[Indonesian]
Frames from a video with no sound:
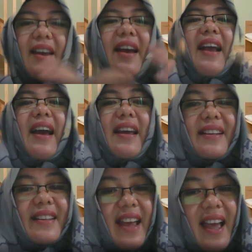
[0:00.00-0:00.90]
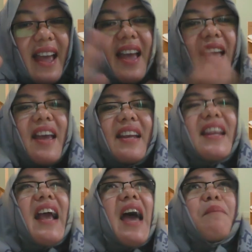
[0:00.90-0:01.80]
Karena
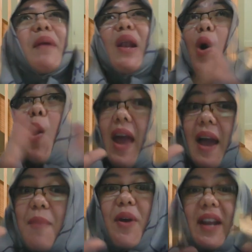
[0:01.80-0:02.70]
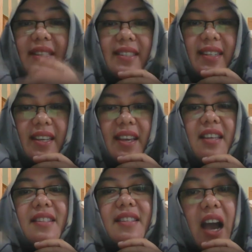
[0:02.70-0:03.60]
dengan berkolaborasi,
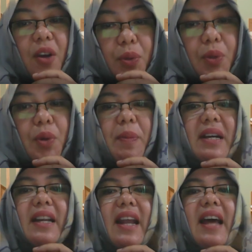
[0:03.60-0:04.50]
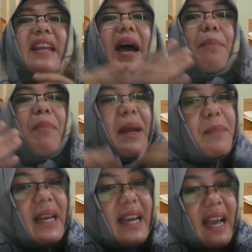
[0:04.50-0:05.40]
sang guru penggerak dapat
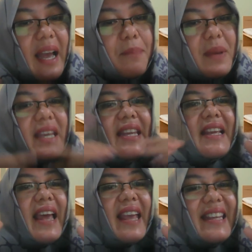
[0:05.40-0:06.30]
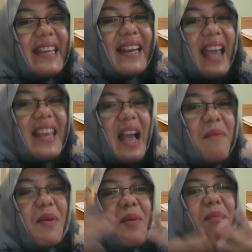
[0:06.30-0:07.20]
melengkapi nilai-nilai yang
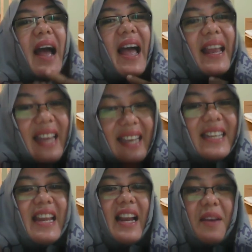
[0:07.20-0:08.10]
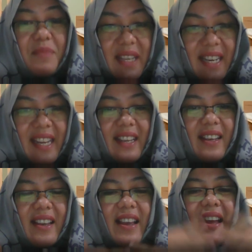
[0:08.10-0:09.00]
belum ada di dalam diri
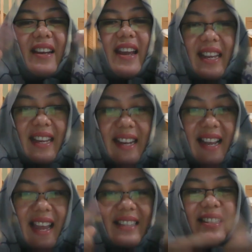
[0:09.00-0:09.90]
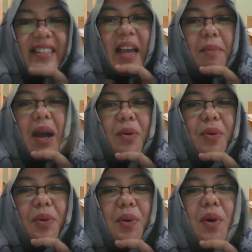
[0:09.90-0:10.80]
dari rekan sesama
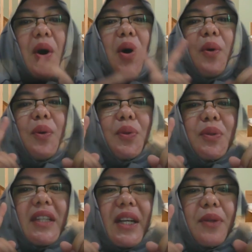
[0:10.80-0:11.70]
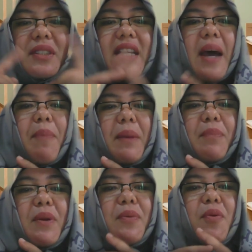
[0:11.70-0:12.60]
guru untuk terus dapat
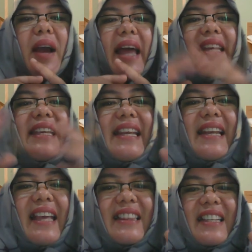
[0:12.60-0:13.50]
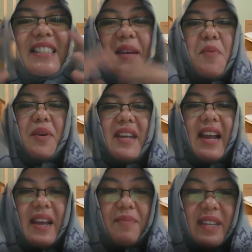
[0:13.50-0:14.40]
menumbuhkan nilai tersebut
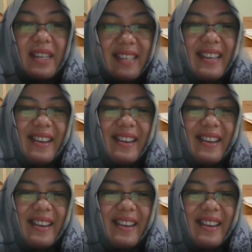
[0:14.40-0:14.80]
dalam dirinya.